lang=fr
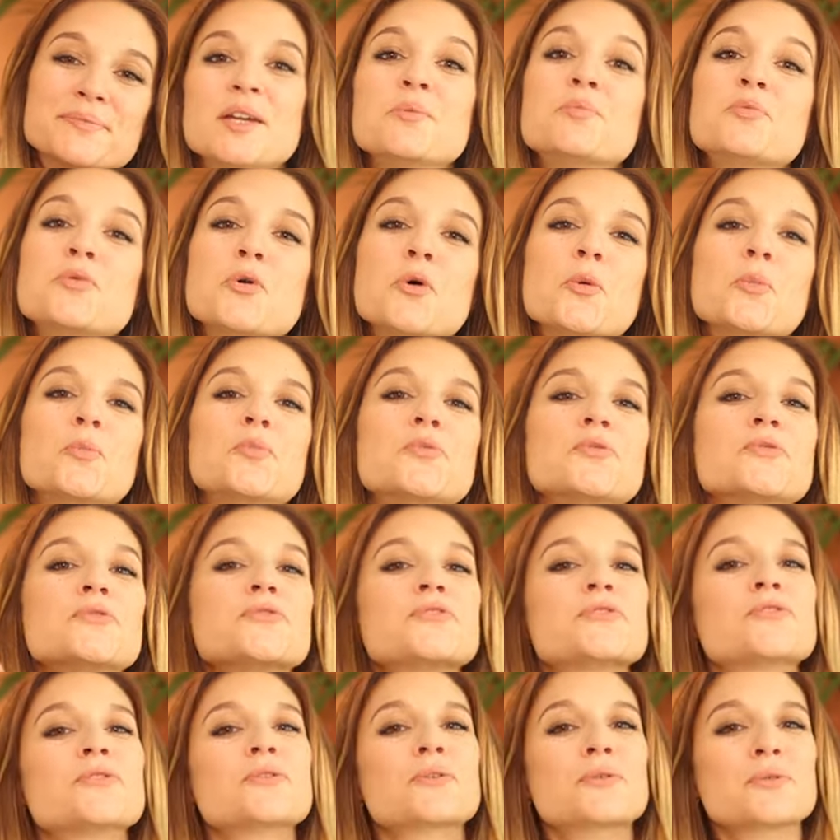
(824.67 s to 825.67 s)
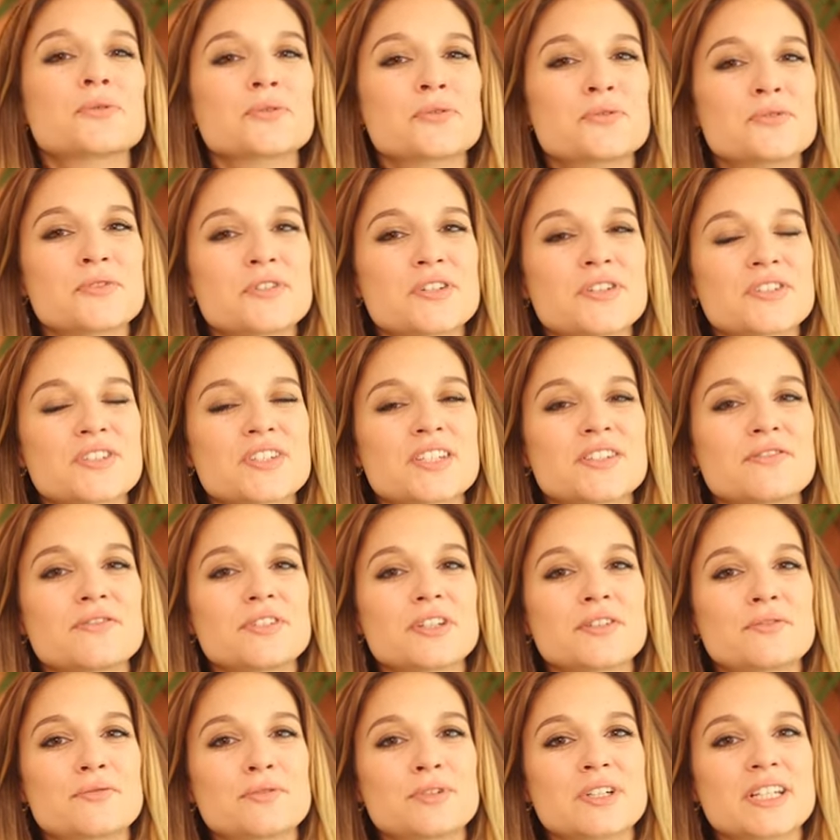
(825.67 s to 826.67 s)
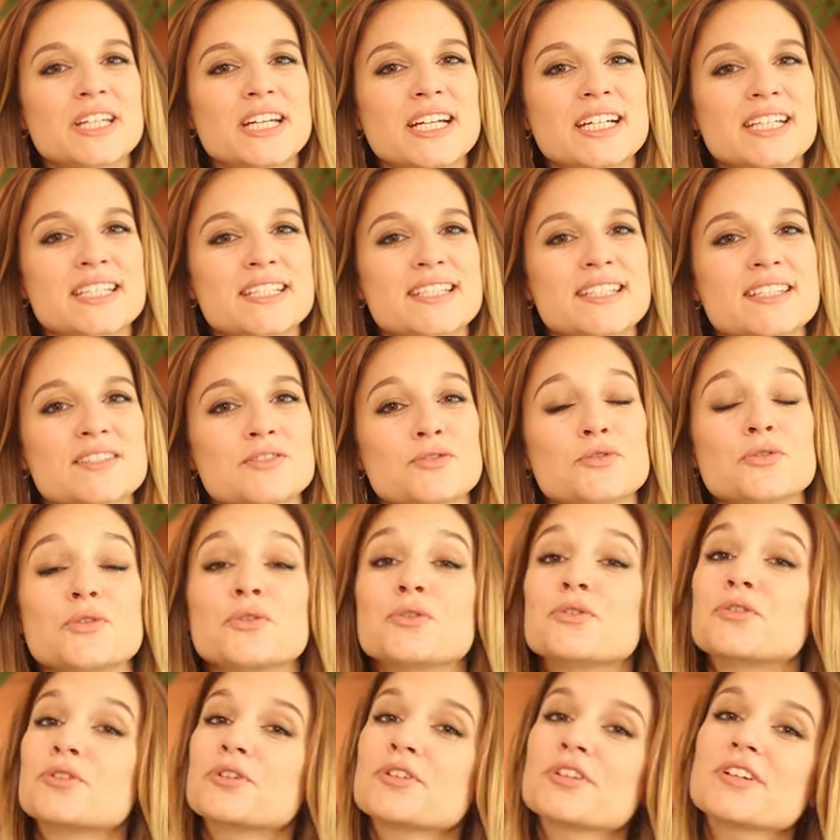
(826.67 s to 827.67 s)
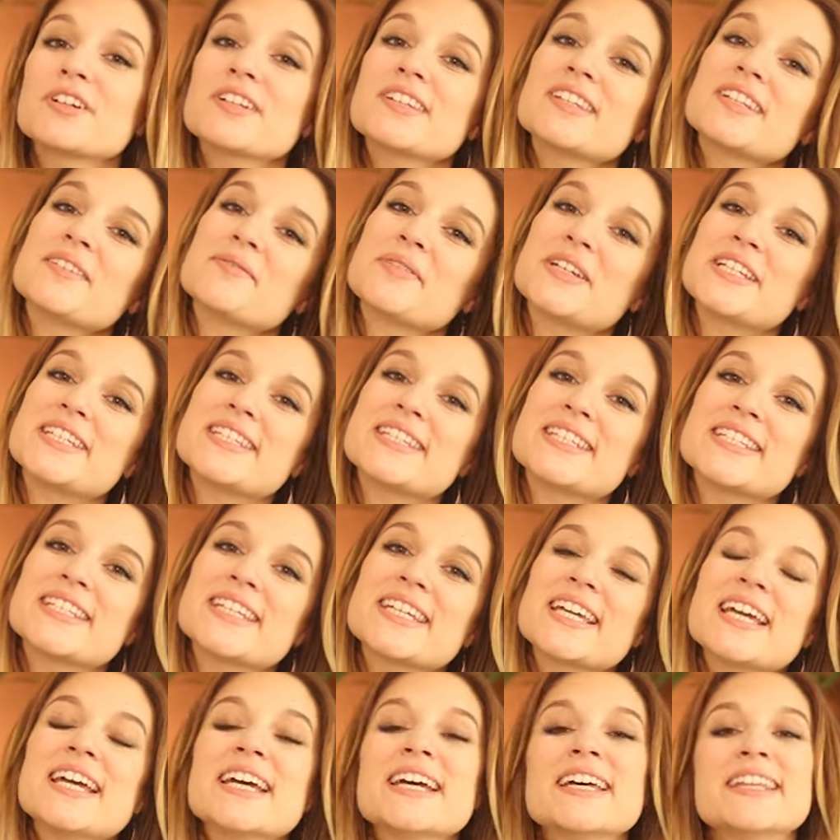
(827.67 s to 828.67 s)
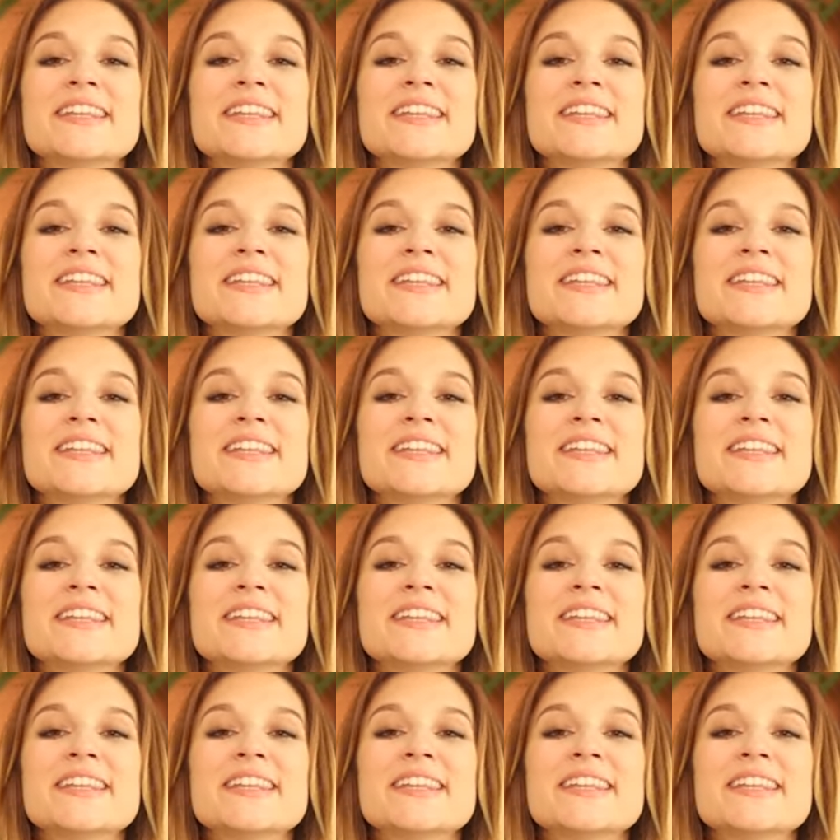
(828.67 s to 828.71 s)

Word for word: Et pour plus de contenu scientifique vulgarisé sur d'autres thématiques,